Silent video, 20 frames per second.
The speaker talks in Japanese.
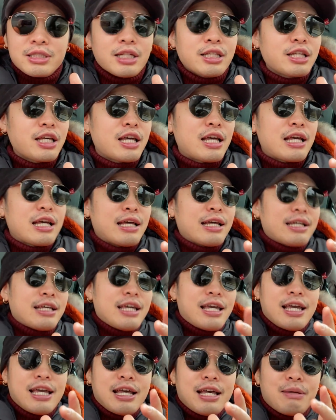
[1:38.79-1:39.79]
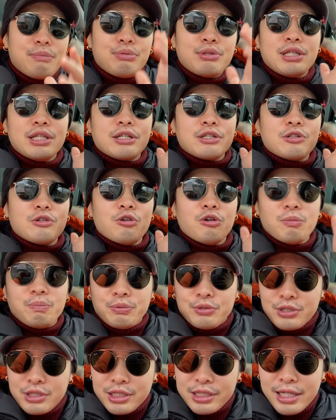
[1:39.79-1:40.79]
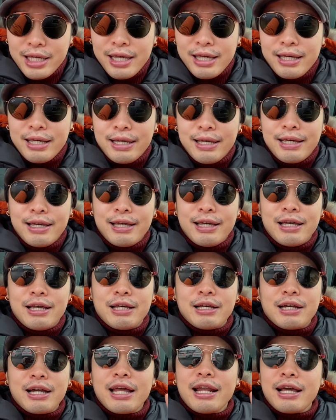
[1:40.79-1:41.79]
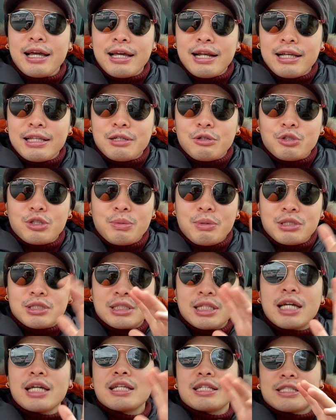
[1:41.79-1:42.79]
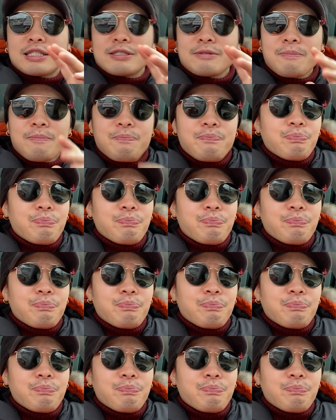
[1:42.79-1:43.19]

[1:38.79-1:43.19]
なんで、えー、ブティックオープンして、えー、ガラガラってことまずないです。